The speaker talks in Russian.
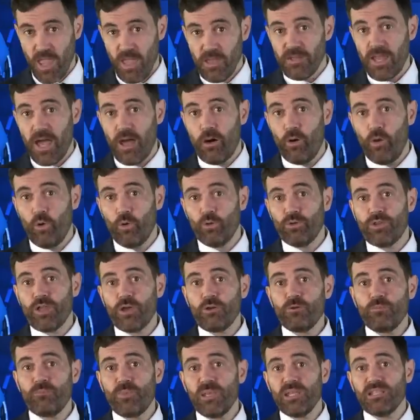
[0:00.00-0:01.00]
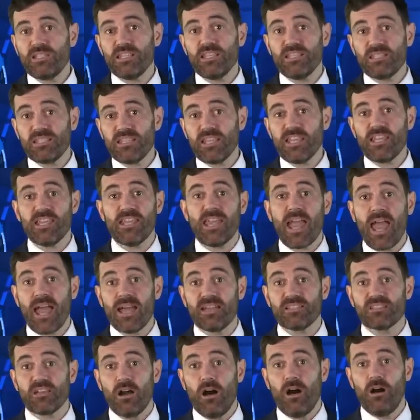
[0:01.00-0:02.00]
Что ж, и хотя биткоин,
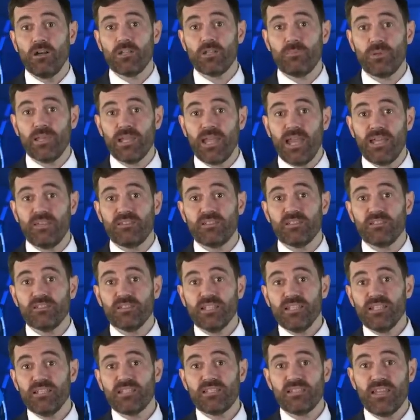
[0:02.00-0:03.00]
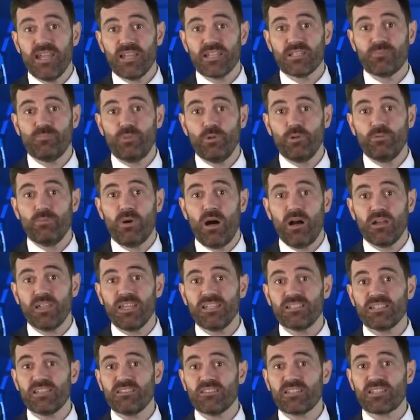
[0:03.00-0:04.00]
вероятно, начал свой следующий бычий рынок,
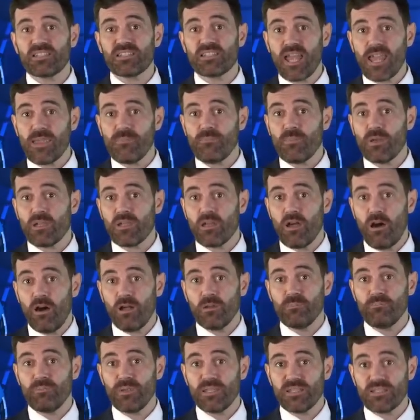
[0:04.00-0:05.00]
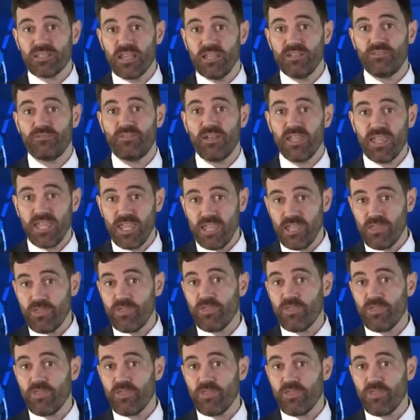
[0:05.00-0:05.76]
аналогичное нельзя сказать для